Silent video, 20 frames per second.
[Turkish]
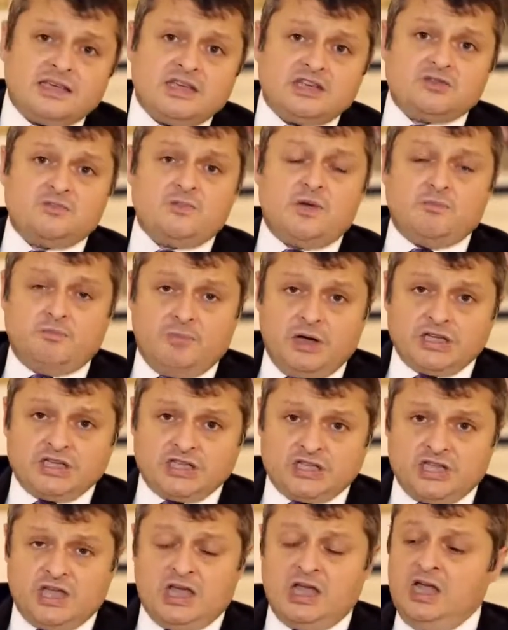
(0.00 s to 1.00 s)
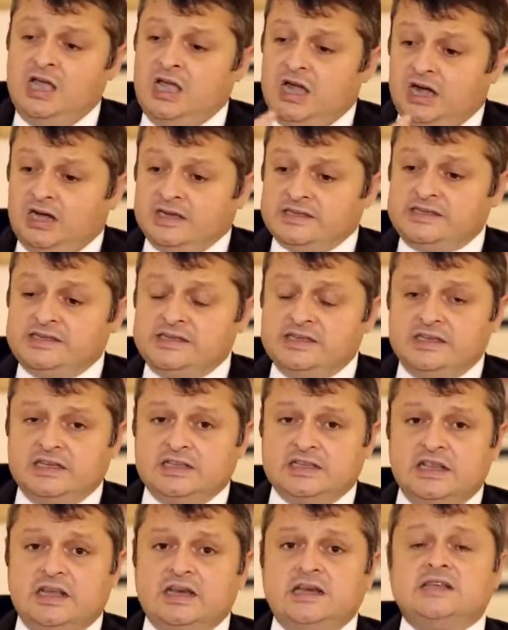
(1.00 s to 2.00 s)
seçmen başta
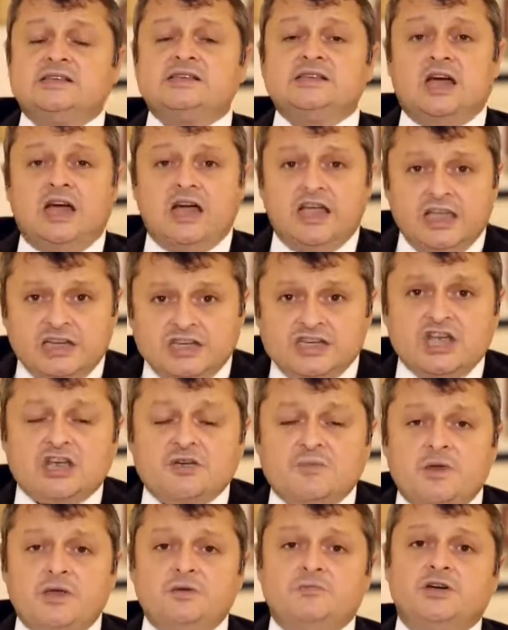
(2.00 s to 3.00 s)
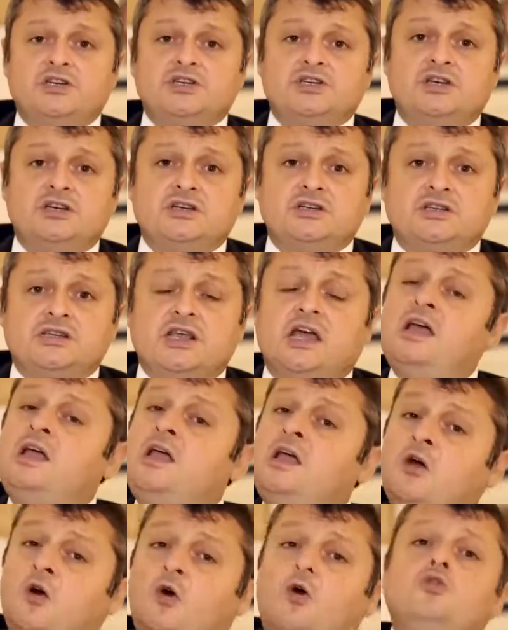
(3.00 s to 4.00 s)
azınlıkları sahaya çekmeyi başarırsa
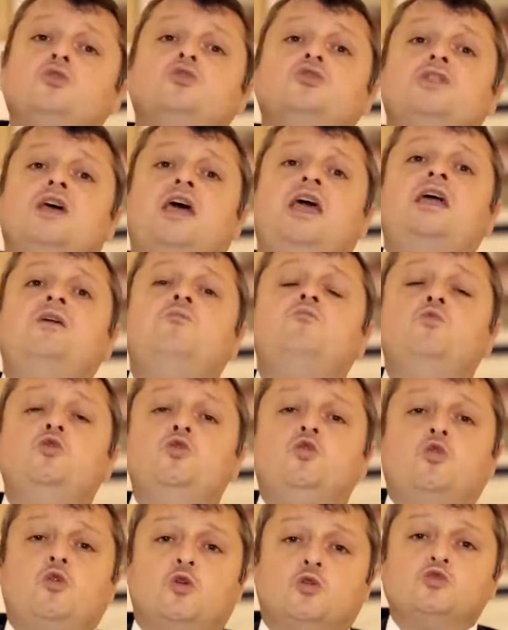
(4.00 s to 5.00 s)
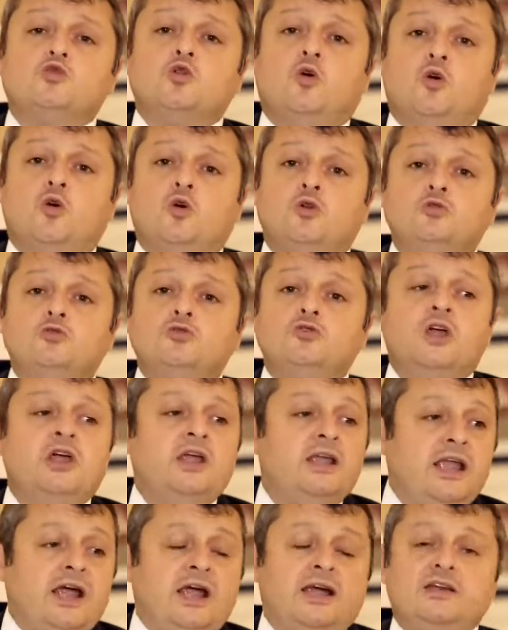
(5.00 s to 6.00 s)
onun da en büyük kozu o olur.
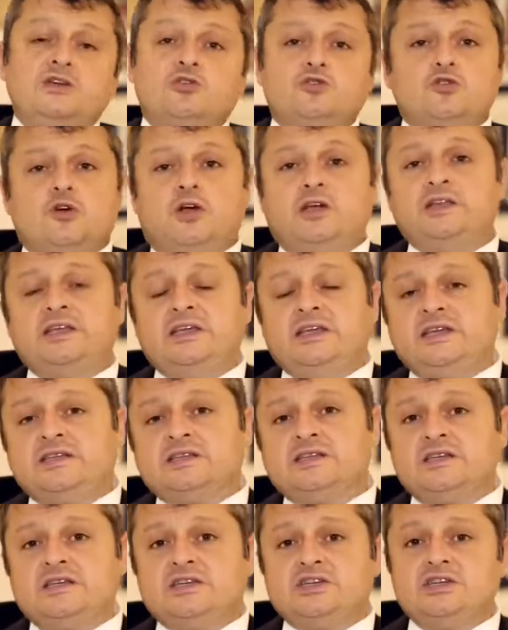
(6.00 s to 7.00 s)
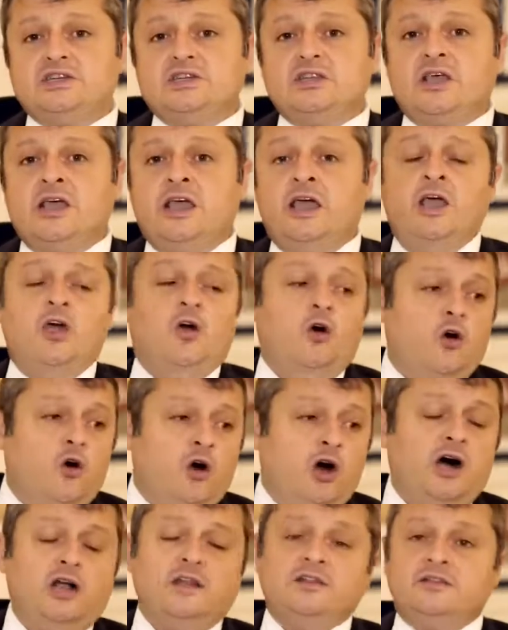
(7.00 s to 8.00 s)
Yani şu an ikisi içinde
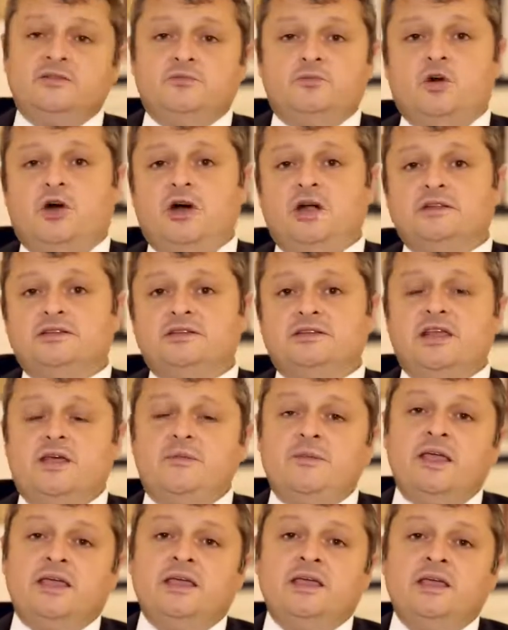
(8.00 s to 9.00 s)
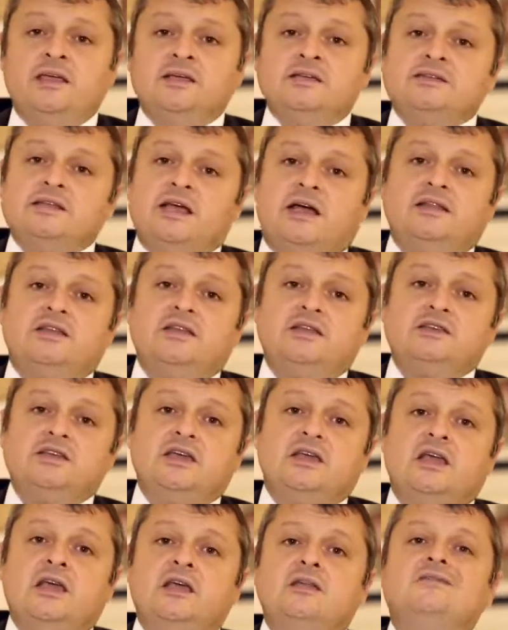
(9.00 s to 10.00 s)
o aldı bu aldı demek
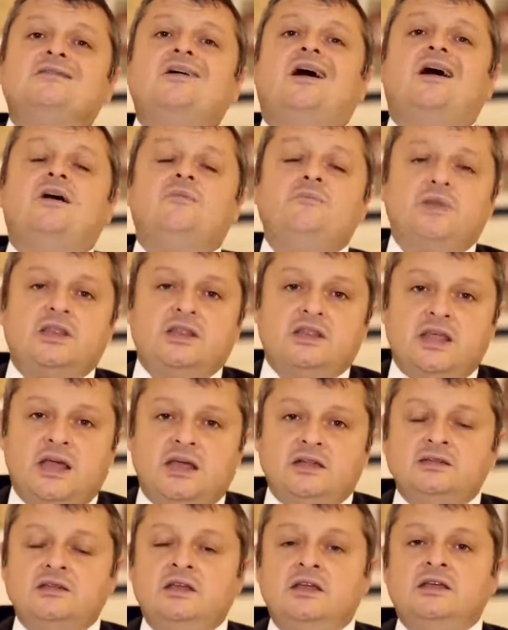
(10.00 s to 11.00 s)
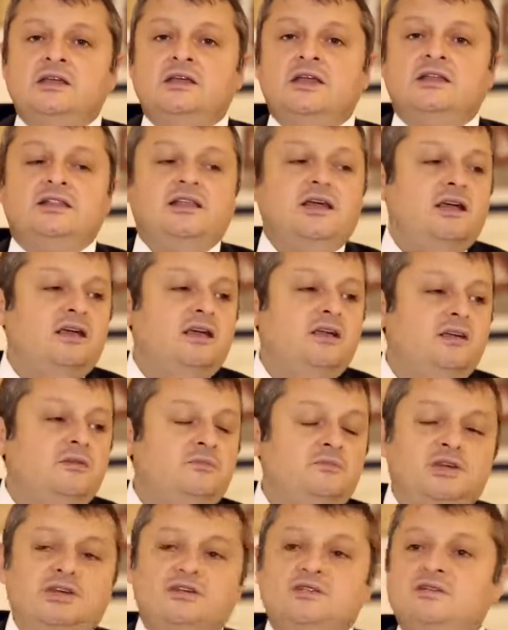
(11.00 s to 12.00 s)
sadece tahminden ya da
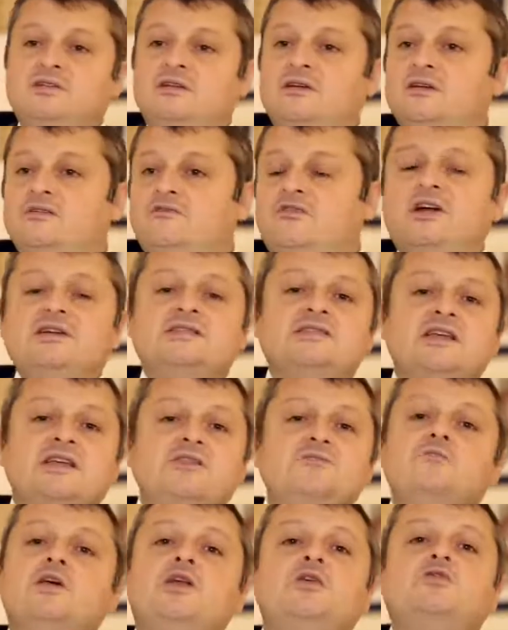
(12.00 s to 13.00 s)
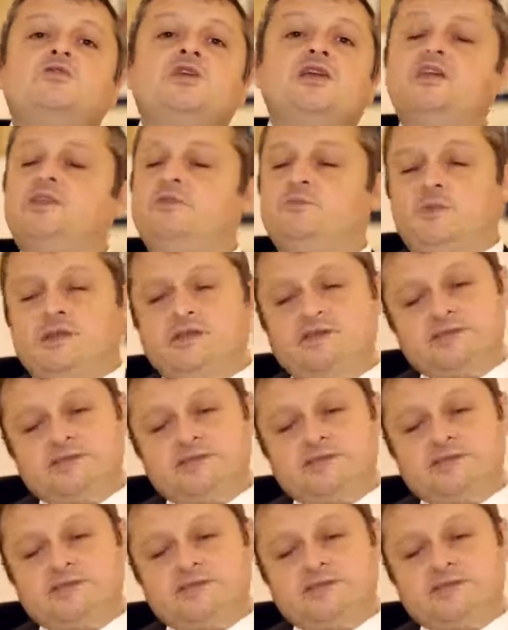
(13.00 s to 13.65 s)
bir e, varsayımdan öteye gitti.